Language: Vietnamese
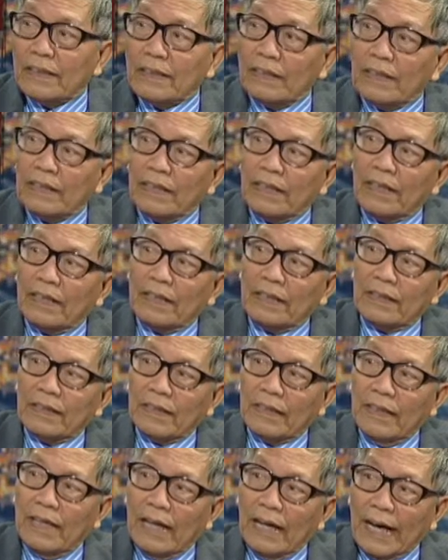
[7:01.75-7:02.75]
đó à,
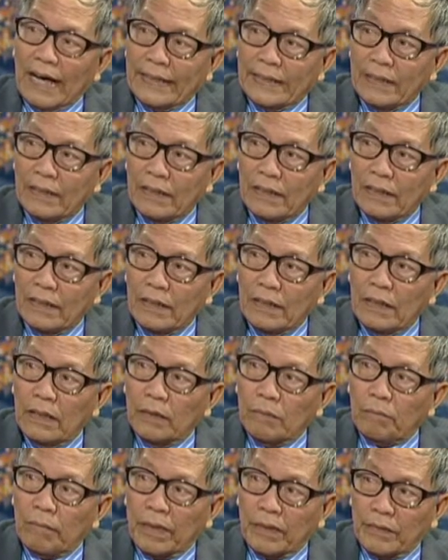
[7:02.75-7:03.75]
ảnh hưởng
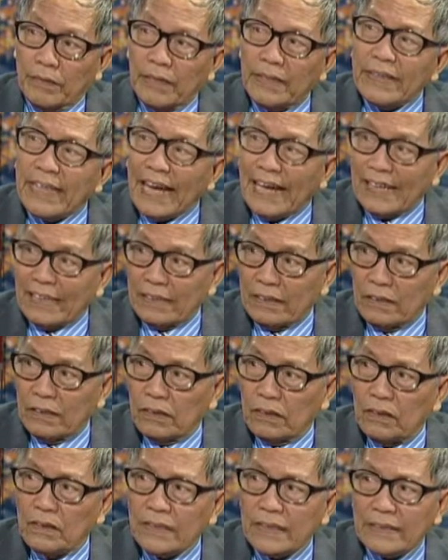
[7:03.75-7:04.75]
bởi cái đảng
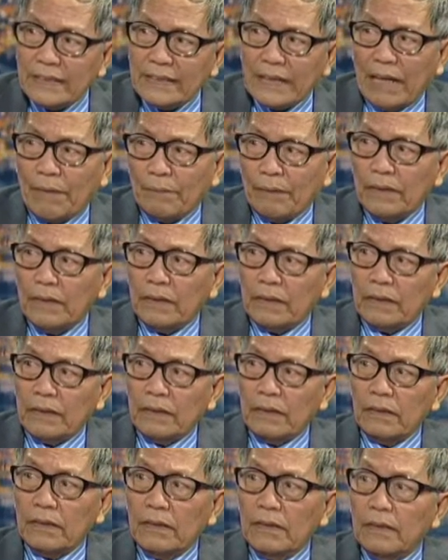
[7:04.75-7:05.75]
nó sẽ giảm đi từ
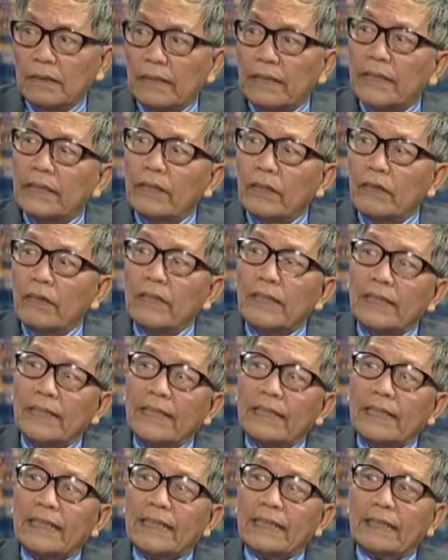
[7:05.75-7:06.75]
từ thì cái đó là
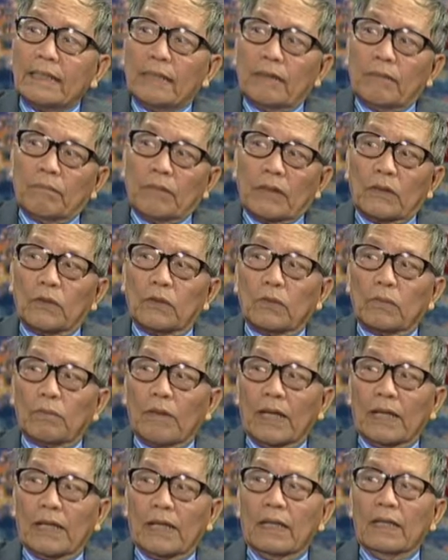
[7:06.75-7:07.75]
cái cách mà
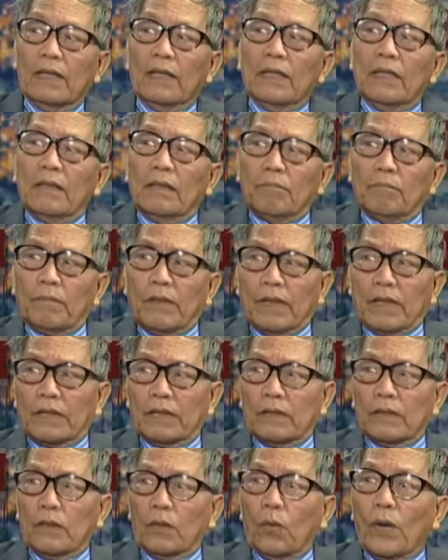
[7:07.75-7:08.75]
mà mà
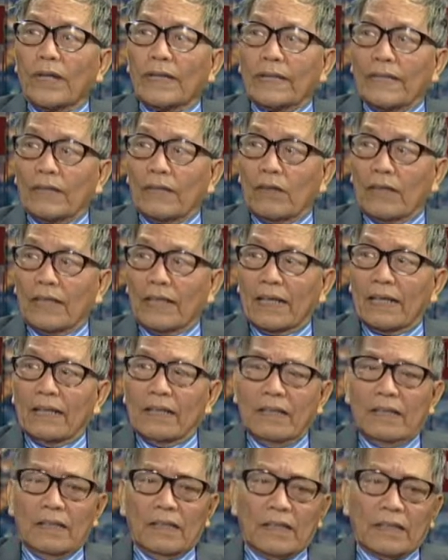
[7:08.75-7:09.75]
ở Hoa Kỳ gọi là
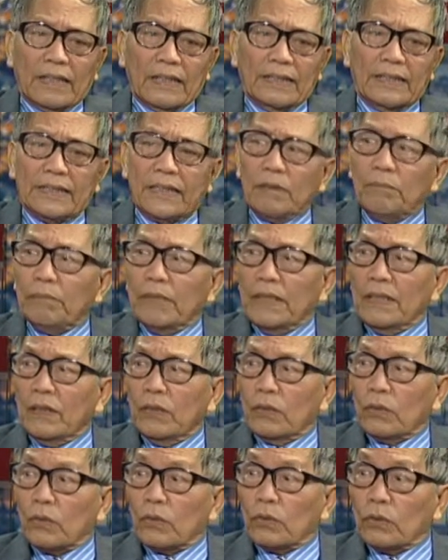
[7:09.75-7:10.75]
cái diễn biến
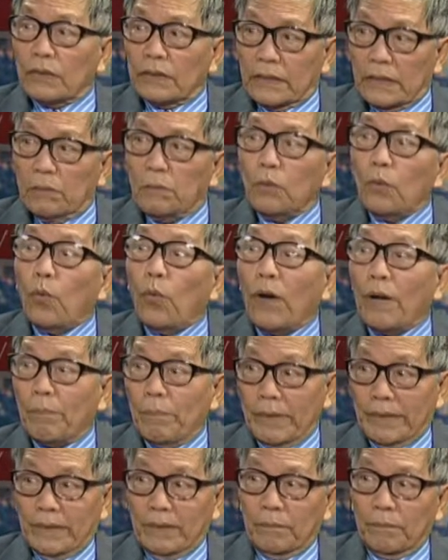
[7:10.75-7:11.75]
diễn biến hòa bình.